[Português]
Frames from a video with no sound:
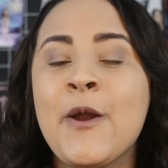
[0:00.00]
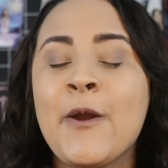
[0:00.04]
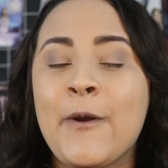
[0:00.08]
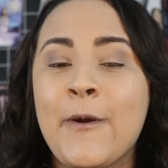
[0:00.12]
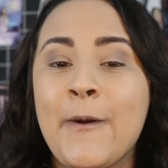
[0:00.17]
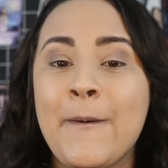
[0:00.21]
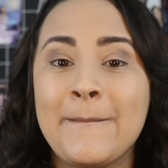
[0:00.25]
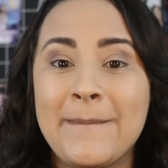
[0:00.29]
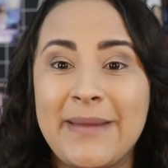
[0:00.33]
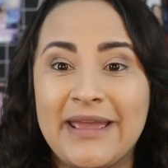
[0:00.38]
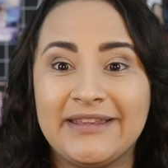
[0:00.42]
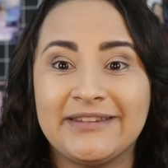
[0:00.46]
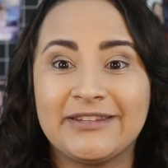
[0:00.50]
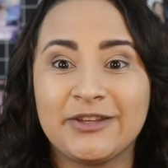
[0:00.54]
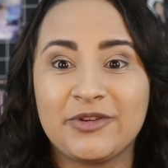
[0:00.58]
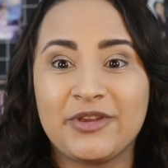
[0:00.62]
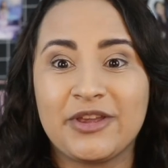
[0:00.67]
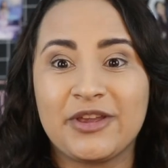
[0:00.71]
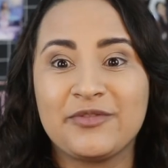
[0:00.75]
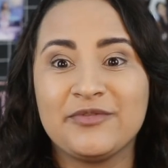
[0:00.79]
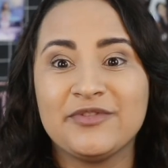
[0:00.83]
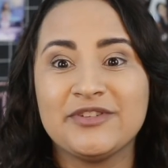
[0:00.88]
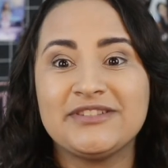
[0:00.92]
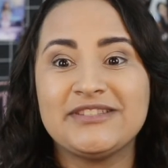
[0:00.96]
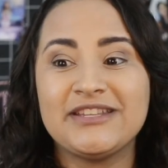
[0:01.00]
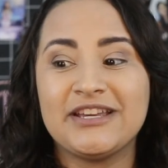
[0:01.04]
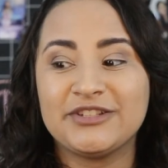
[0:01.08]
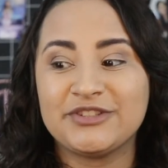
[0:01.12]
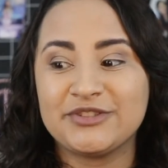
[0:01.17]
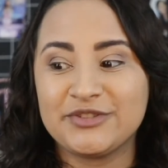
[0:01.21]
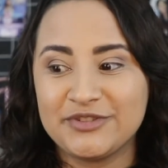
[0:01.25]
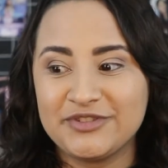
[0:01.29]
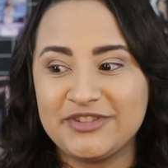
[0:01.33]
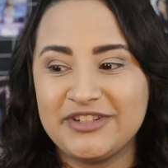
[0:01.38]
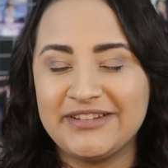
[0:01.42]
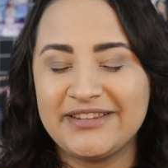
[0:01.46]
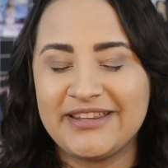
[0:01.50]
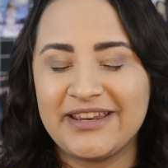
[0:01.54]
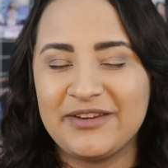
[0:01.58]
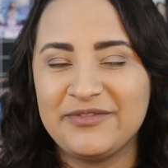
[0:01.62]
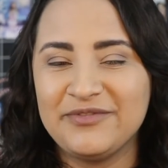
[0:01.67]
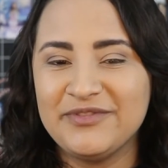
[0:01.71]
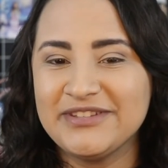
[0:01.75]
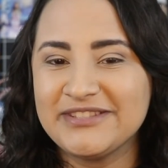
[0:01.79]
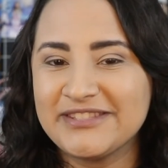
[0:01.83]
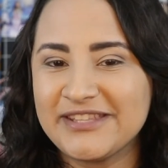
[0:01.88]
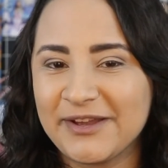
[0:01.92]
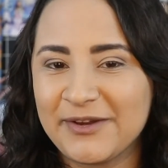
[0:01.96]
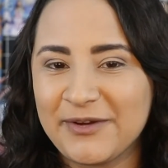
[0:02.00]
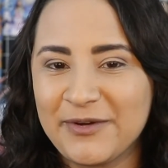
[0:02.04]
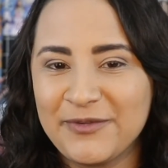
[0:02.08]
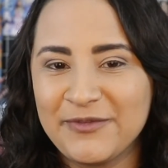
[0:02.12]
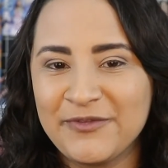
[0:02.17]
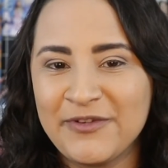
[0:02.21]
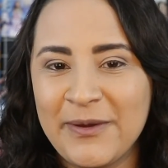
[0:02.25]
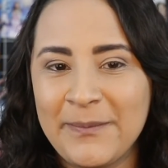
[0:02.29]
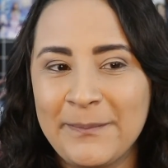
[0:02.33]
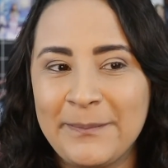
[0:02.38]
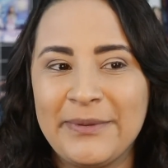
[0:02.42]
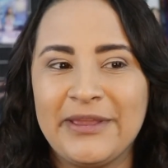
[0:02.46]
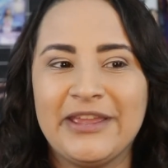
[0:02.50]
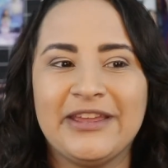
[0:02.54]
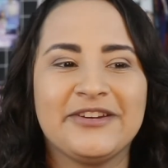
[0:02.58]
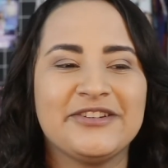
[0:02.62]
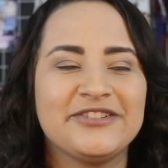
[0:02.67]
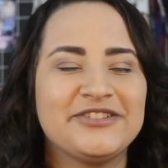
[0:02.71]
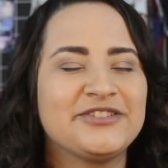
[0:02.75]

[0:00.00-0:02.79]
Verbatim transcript: comenta o que você achou de entrevista com o vampiro,